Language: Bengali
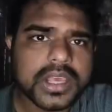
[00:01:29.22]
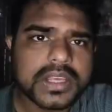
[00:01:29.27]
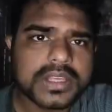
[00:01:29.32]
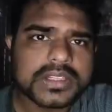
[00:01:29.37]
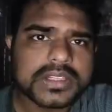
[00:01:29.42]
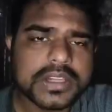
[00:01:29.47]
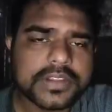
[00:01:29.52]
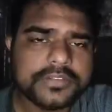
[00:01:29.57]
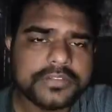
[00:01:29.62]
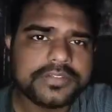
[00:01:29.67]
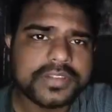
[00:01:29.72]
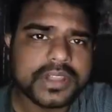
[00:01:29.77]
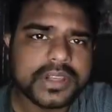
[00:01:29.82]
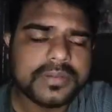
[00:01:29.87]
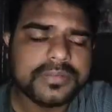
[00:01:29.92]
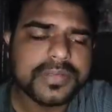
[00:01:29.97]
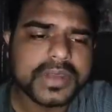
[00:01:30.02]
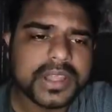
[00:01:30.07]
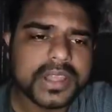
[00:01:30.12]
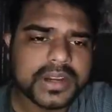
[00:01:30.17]
সেই
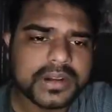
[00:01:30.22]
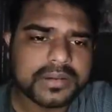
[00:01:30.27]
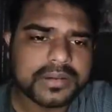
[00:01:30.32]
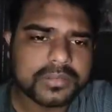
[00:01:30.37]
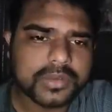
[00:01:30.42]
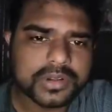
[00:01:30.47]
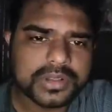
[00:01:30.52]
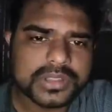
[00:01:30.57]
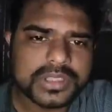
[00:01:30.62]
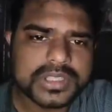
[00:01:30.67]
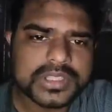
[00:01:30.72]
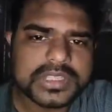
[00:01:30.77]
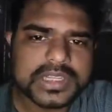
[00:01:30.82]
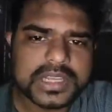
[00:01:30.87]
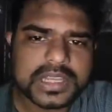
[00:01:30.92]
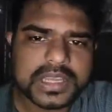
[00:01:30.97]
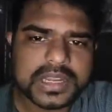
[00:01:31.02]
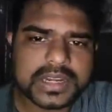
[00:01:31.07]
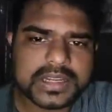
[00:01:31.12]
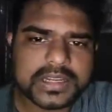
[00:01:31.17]
ফিল্মের মধ্যে যে
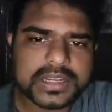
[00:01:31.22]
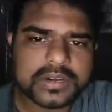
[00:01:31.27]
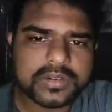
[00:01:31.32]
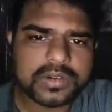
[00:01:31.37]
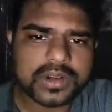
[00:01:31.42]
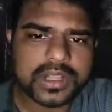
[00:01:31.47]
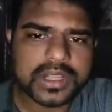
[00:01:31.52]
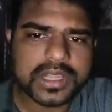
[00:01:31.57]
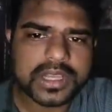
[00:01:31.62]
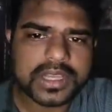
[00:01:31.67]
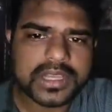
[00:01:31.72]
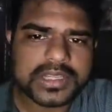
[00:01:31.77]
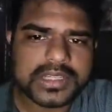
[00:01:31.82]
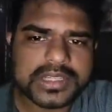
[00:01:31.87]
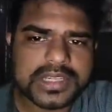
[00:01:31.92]
ক্যারেক্টারগুলো থাকে